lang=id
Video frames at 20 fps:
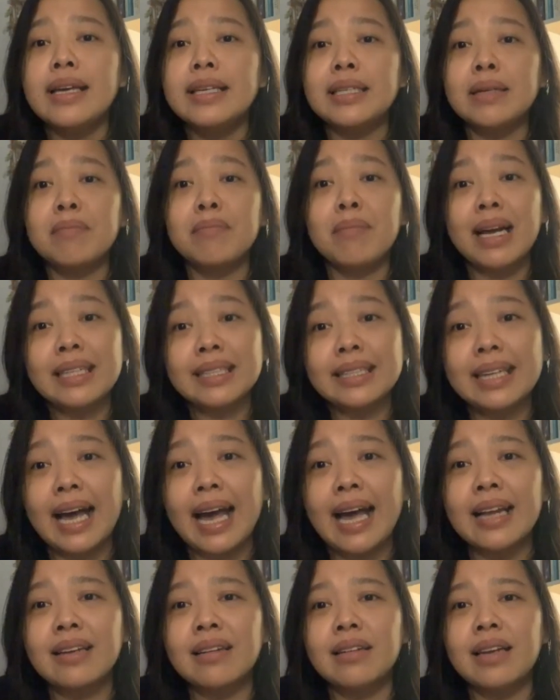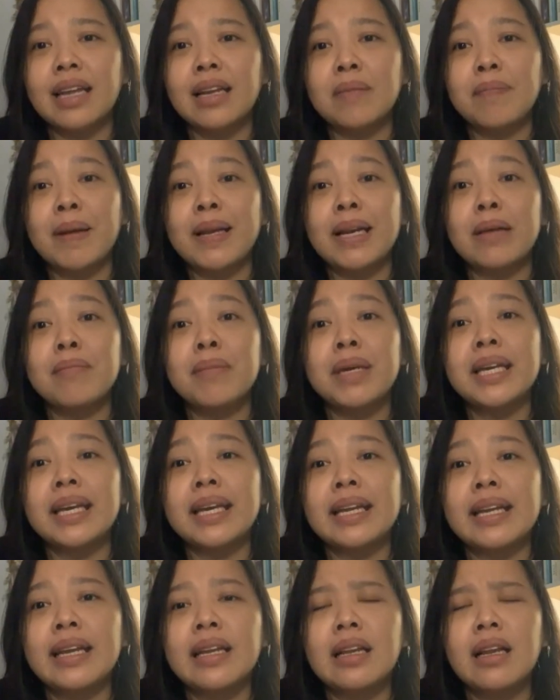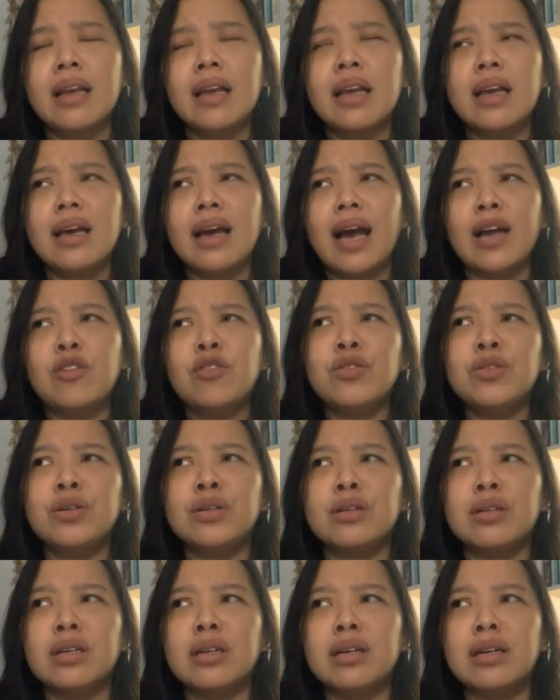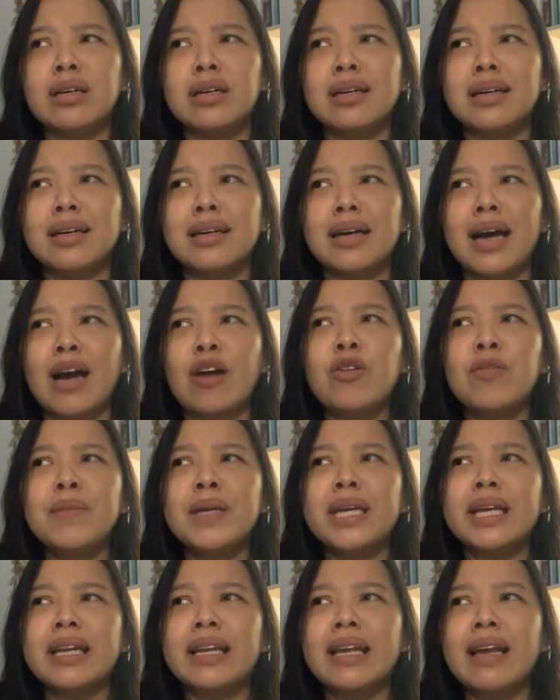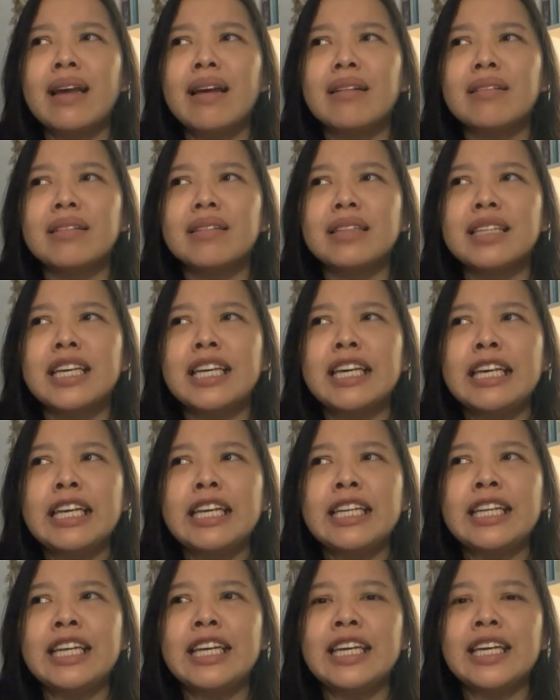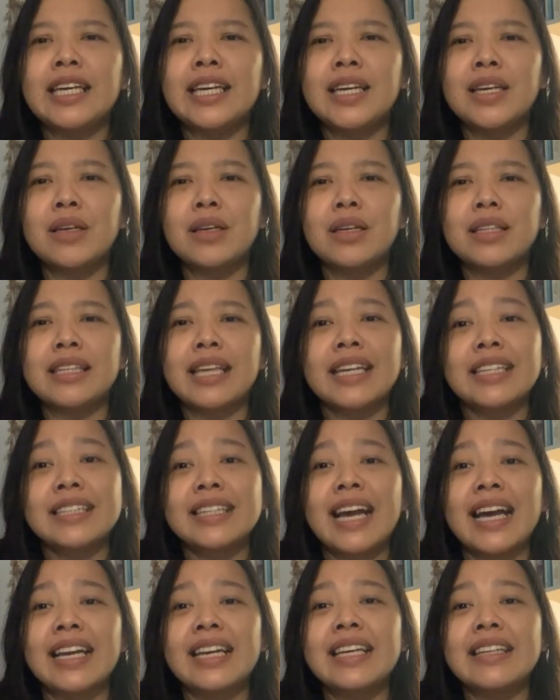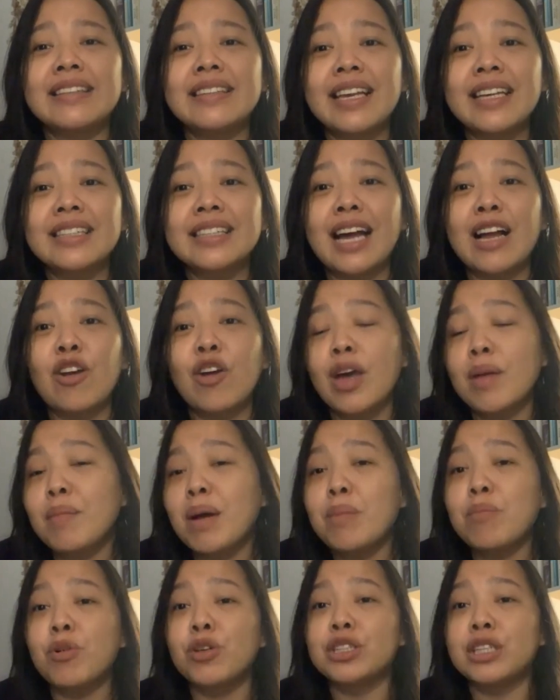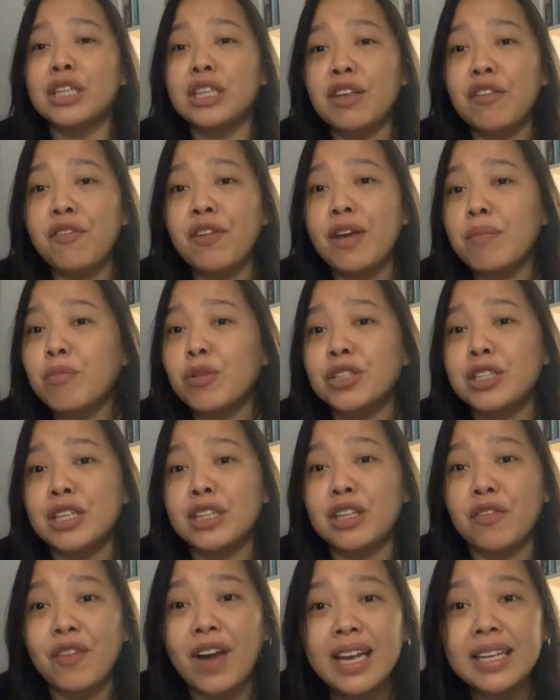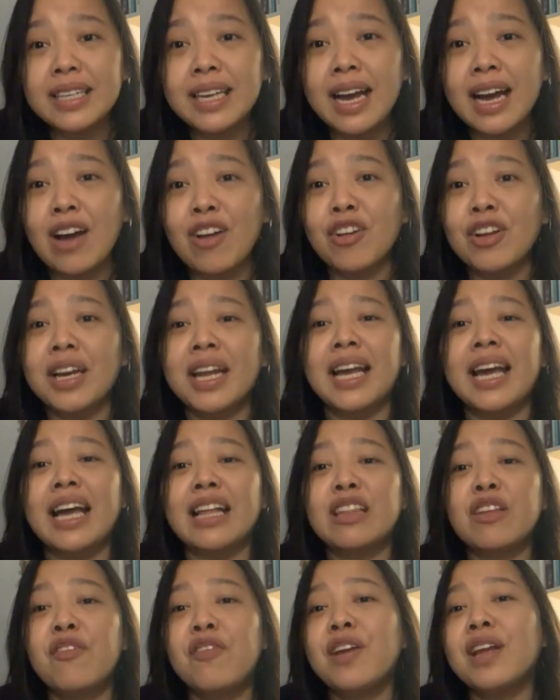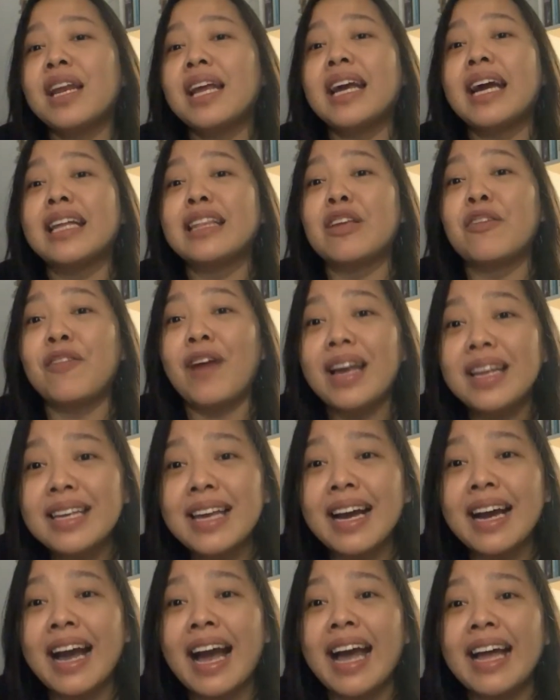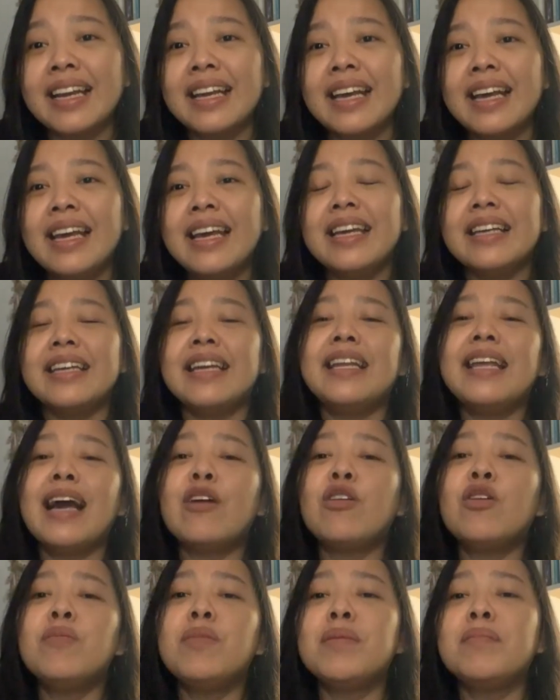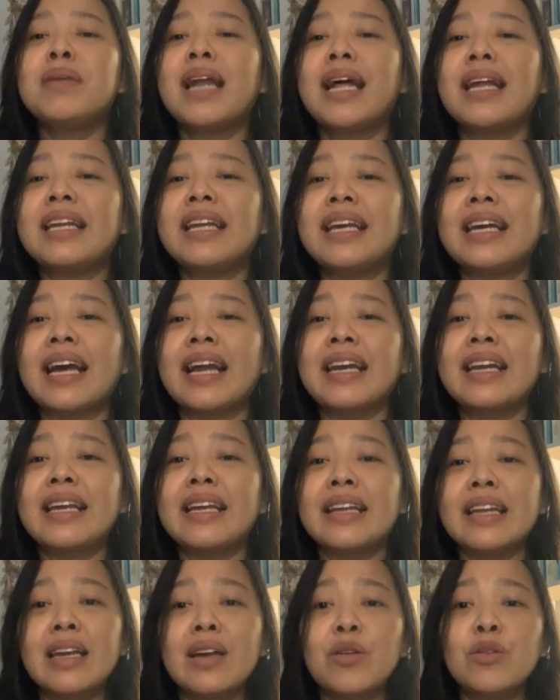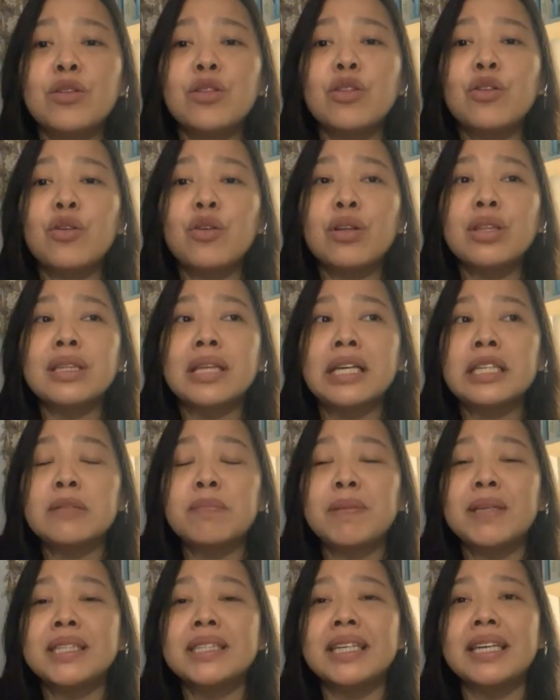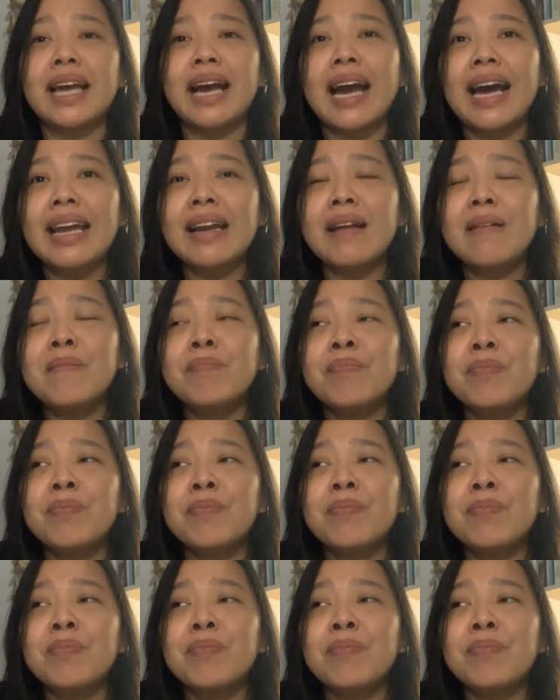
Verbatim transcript: cemas kan daripada mikirin hmm. aduh uh, aku mikirnya di di tes nggak dites kalau emang positif ya positif aja kalau negatif ya negatif aja kan. Yeah, Jadi yeah. aku memberanikan diri untuk tes PCR